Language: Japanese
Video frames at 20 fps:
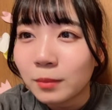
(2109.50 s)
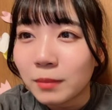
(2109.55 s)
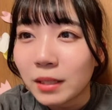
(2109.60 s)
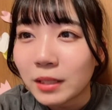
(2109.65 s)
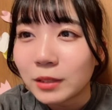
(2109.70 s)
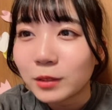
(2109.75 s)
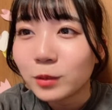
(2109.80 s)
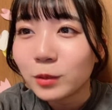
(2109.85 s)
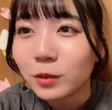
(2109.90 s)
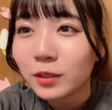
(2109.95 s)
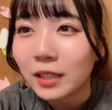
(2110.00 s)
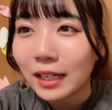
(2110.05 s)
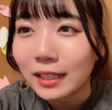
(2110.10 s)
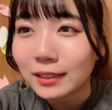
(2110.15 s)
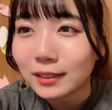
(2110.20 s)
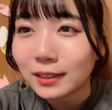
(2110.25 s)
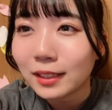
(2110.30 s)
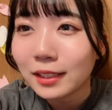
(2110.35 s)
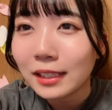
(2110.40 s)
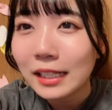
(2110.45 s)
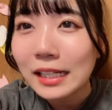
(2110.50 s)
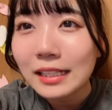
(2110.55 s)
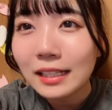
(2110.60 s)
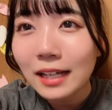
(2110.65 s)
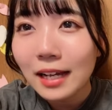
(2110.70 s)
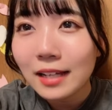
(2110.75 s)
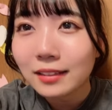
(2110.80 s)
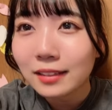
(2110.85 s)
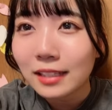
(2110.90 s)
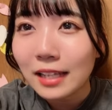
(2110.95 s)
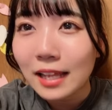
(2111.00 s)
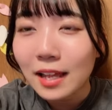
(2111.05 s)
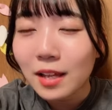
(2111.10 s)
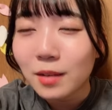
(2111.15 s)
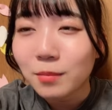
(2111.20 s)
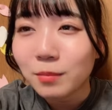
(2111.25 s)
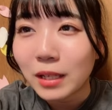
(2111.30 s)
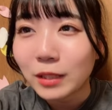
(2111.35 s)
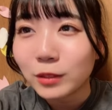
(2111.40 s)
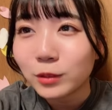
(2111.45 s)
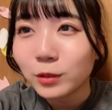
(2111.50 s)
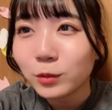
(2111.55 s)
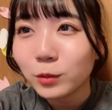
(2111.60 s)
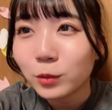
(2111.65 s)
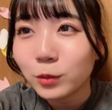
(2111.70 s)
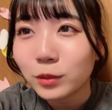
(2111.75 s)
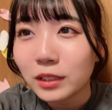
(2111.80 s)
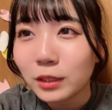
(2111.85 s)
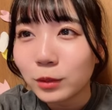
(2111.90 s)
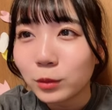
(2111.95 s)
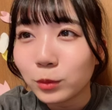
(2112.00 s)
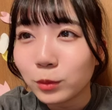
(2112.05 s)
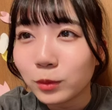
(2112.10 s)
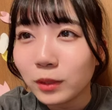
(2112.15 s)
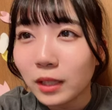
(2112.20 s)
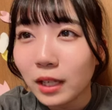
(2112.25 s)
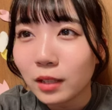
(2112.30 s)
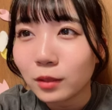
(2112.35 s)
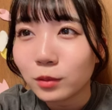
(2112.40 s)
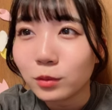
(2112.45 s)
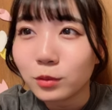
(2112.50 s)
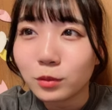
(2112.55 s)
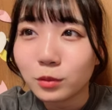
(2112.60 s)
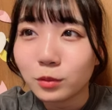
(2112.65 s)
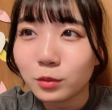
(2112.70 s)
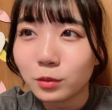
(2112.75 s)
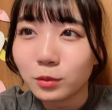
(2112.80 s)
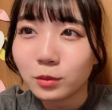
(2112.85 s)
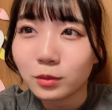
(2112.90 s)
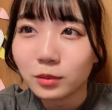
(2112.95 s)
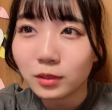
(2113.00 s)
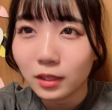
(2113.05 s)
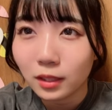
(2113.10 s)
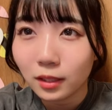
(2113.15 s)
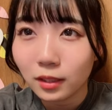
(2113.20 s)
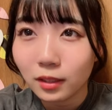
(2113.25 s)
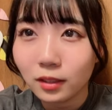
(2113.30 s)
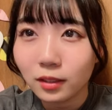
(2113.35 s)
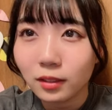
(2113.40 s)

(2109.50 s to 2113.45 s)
まるっと中坂月間ってまるっとってことかということで